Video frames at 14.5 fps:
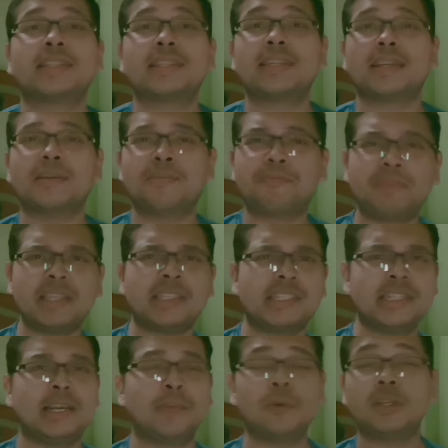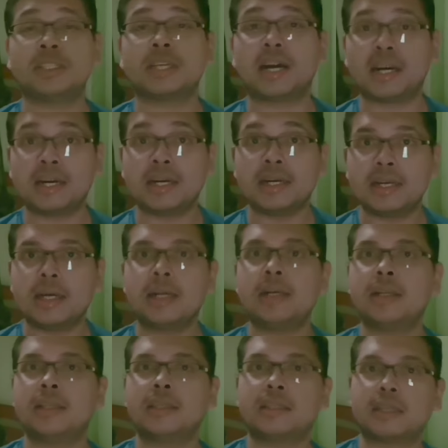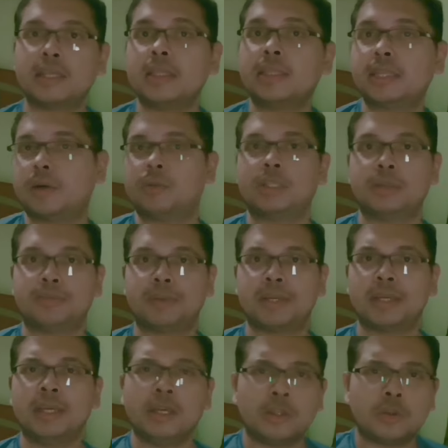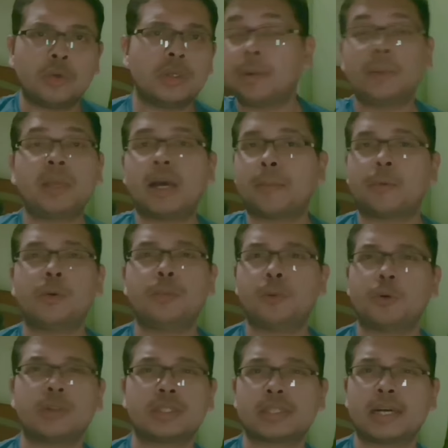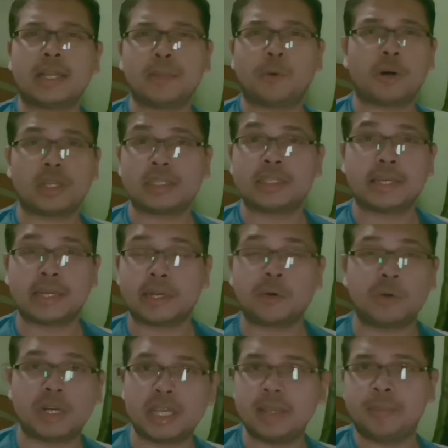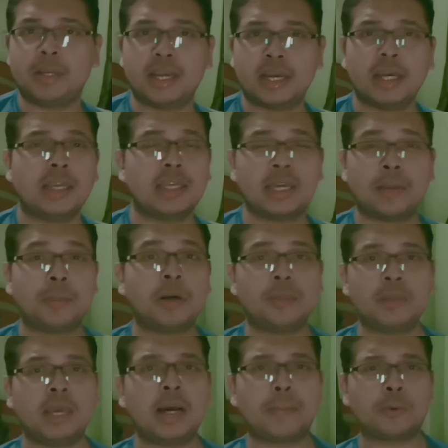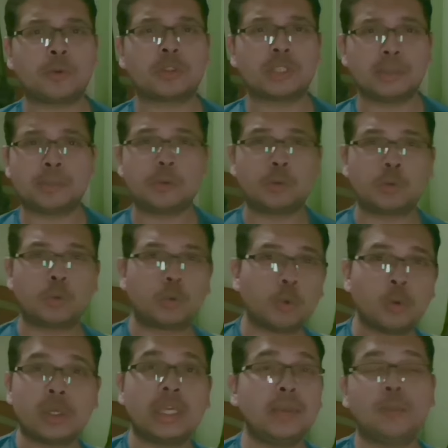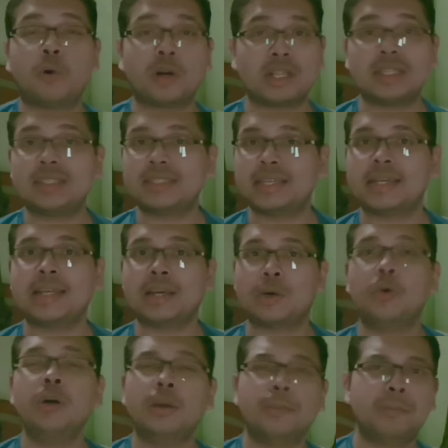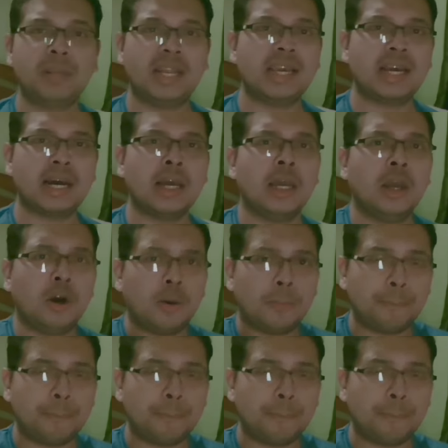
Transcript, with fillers: में चलते हैं बेस्ट टी अंडर 3000 पे तो यहाँ पर भी आपको बहुत सारे मॉडल्स देखने को नहीं मिलेगा यहाँ पर भी आपको सिर्फ दो ही मॉडल्स देखने को मिलेगा